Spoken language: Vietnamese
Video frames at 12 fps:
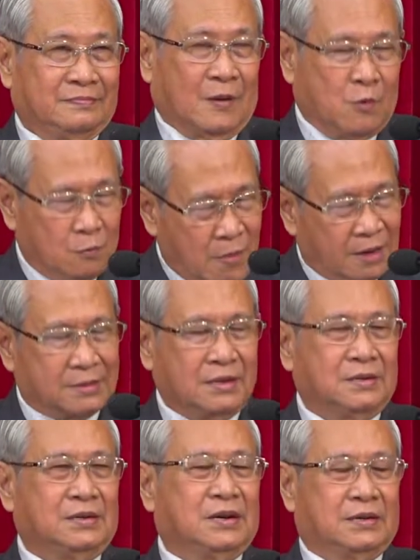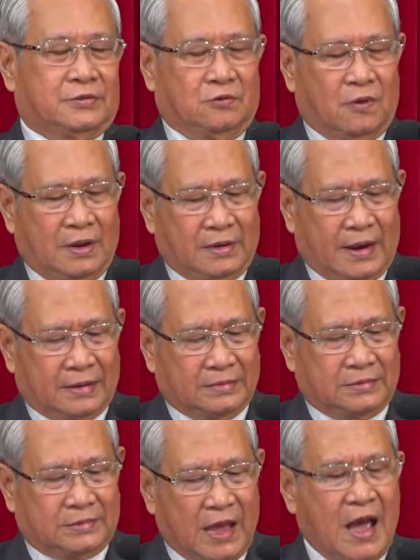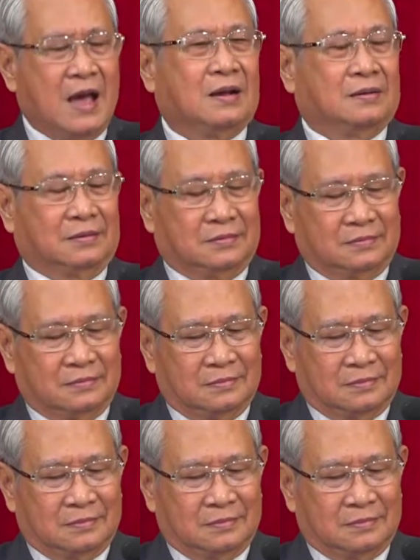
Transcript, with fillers: Và một bằng chứng nữa, Chúa nói rằng Cha